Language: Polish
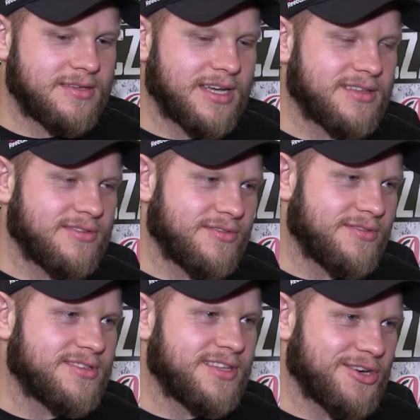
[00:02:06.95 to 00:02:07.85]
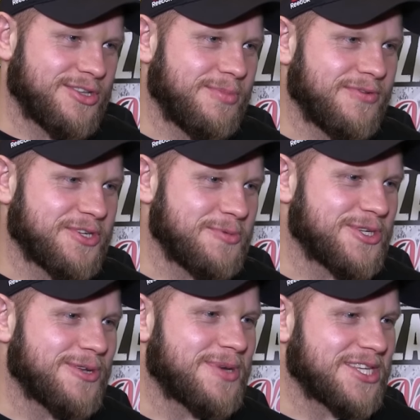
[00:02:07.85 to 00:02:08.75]
jak to stereotypowo się
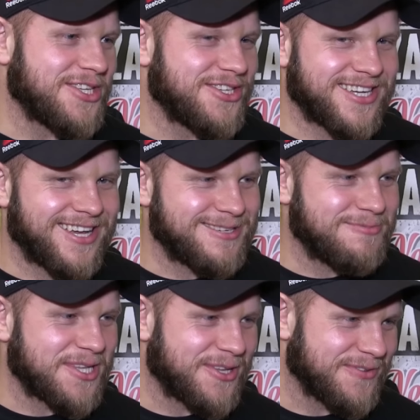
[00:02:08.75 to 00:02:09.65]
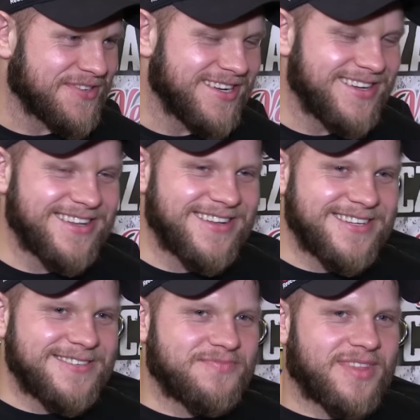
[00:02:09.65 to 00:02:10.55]
myśli o Brazylijczykach, że parterowie.
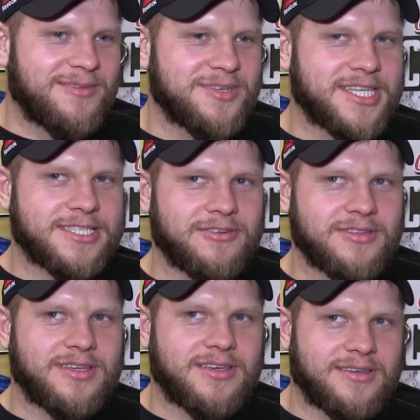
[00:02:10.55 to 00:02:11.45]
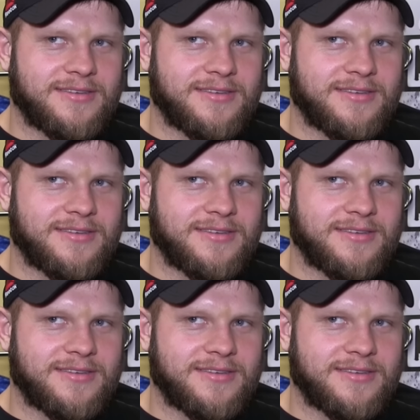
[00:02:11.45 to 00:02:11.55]
I myślę, że on e,